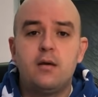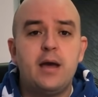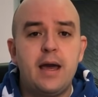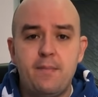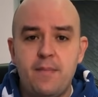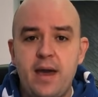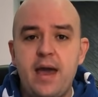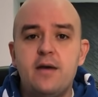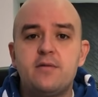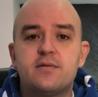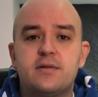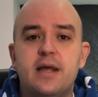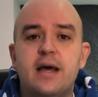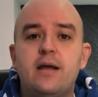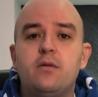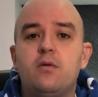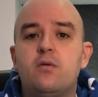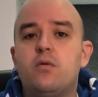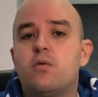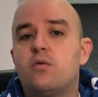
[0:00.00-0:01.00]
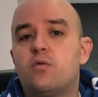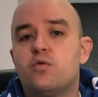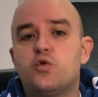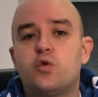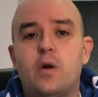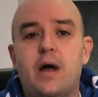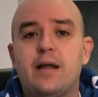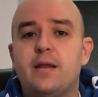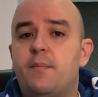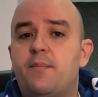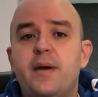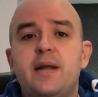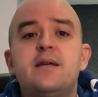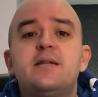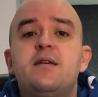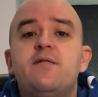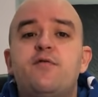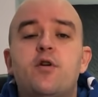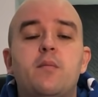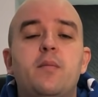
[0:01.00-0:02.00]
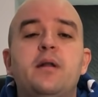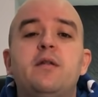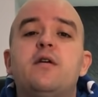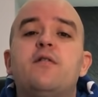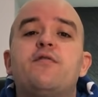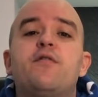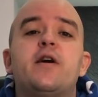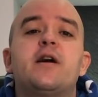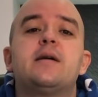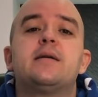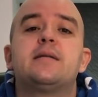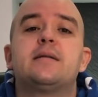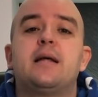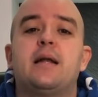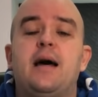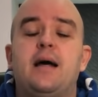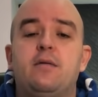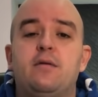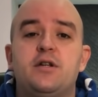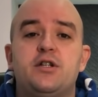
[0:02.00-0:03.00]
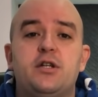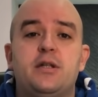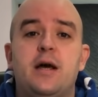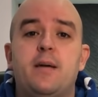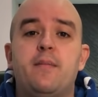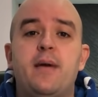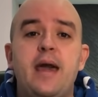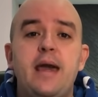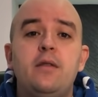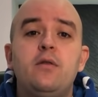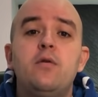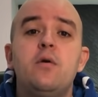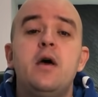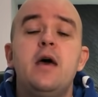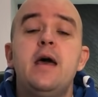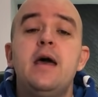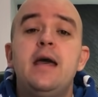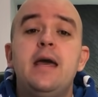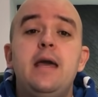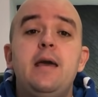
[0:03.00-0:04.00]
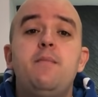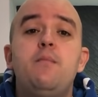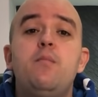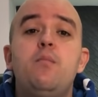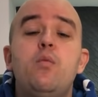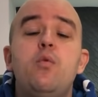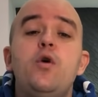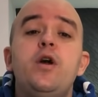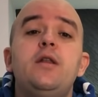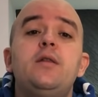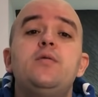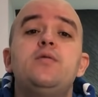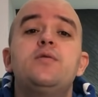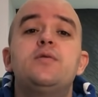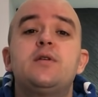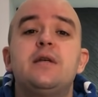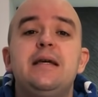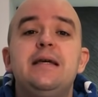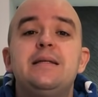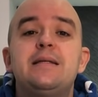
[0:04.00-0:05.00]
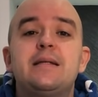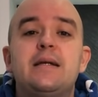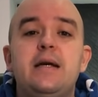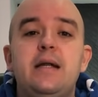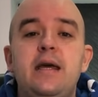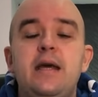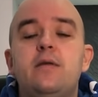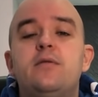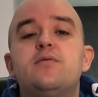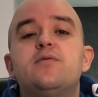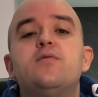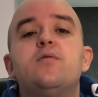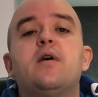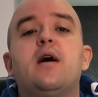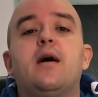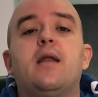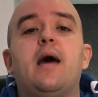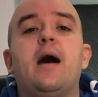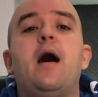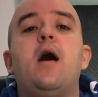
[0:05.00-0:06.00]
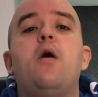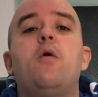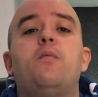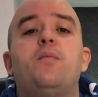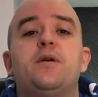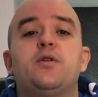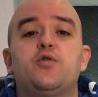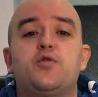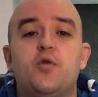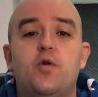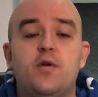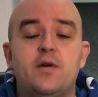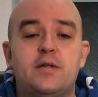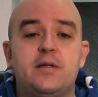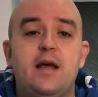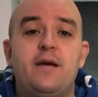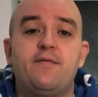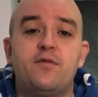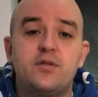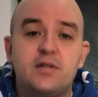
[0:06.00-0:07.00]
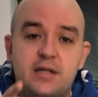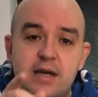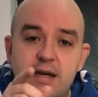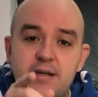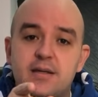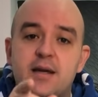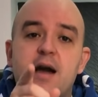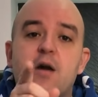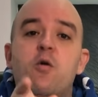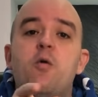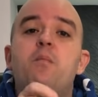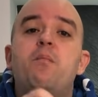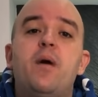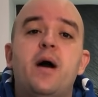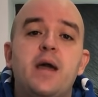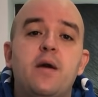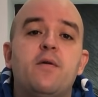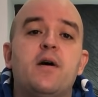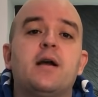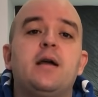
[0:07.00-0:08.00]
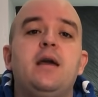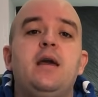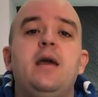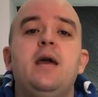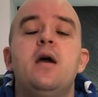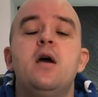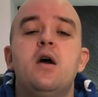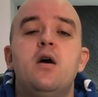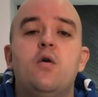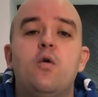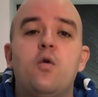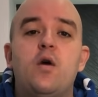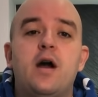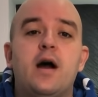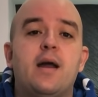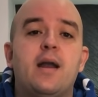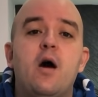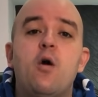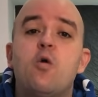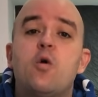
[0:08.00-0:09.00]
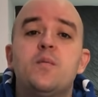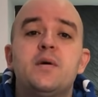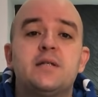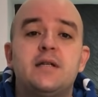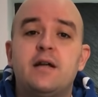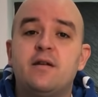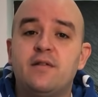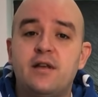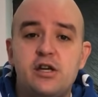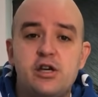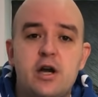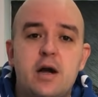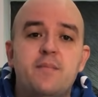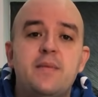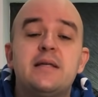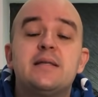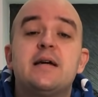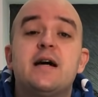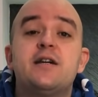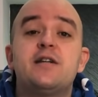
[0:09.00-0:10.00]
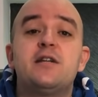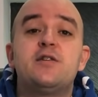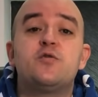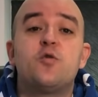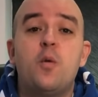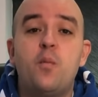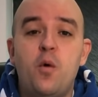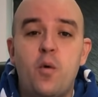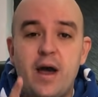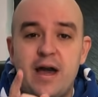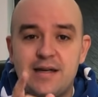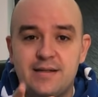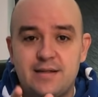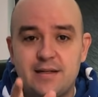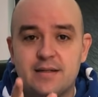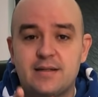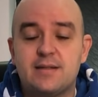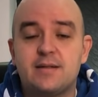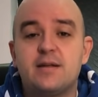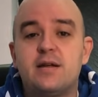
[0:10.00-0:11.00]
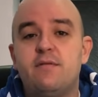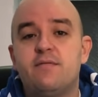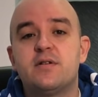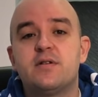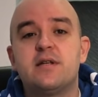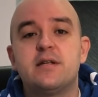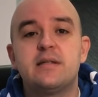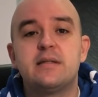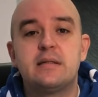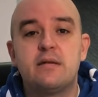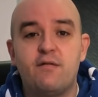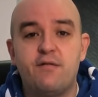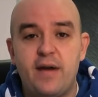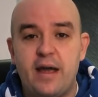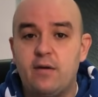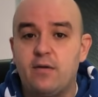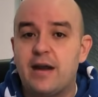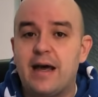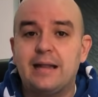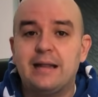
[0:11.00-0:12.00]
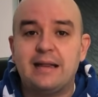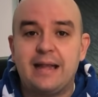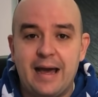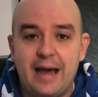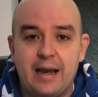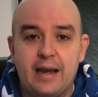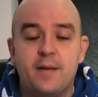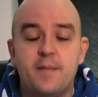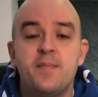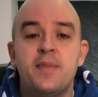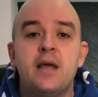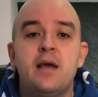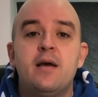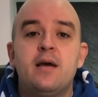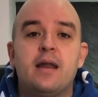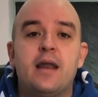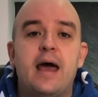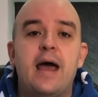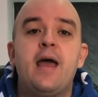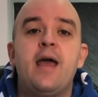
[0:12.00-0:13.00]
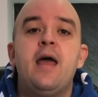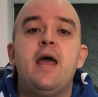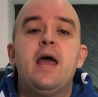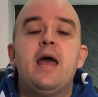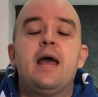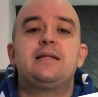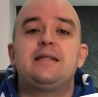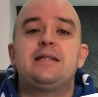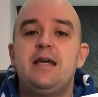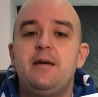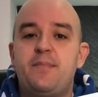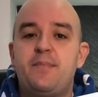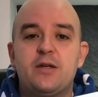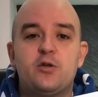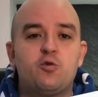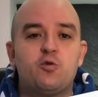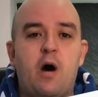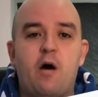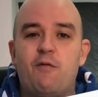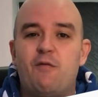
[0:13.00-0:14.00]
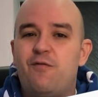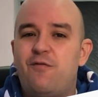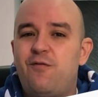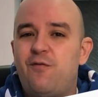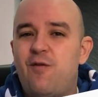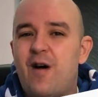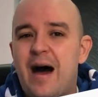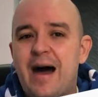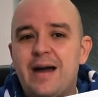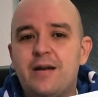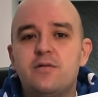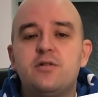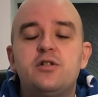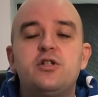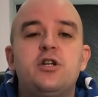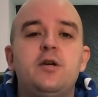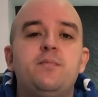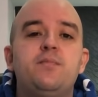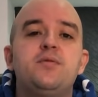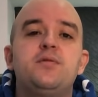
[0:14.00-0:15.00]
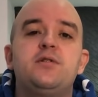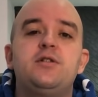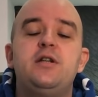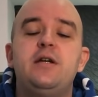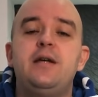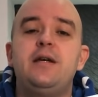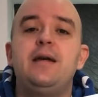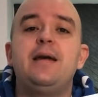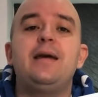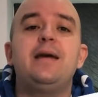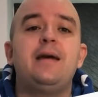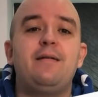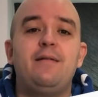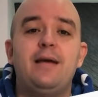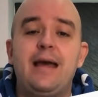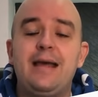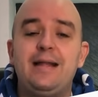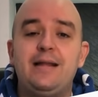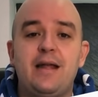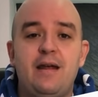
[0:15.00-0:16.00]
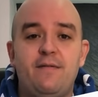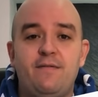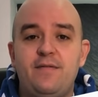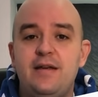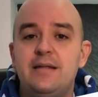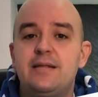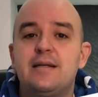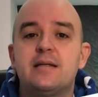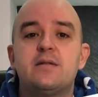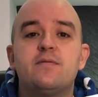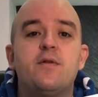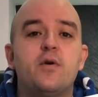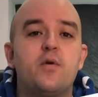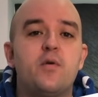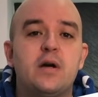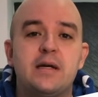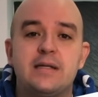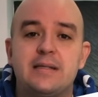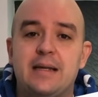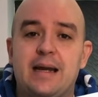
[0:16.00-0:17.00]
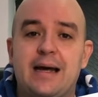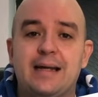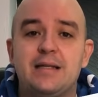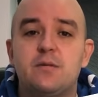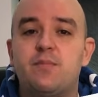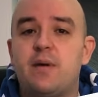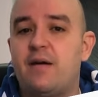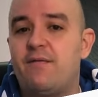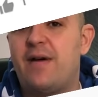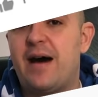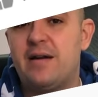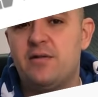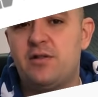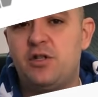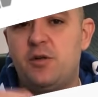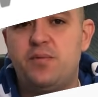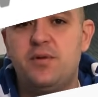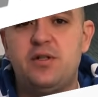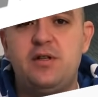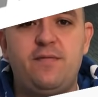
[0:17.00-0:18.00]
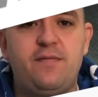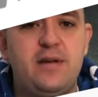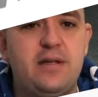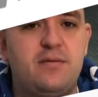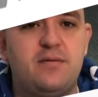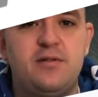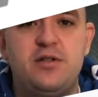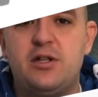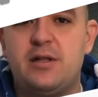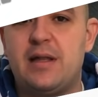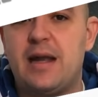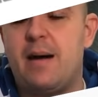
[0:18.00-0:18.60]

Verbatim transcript: e-mails né, do consulado apenas informando que foi cancelado o agendamento e muitos inscritos do canal, pessoas, né, vocês que acompanham aqui o canal, começaram a deixar mensagens como essas que vocês estão vendo na tela. Né? Sim, pessoal, vários tipos de entrevistas foram canceladas para vários tipos de vistos de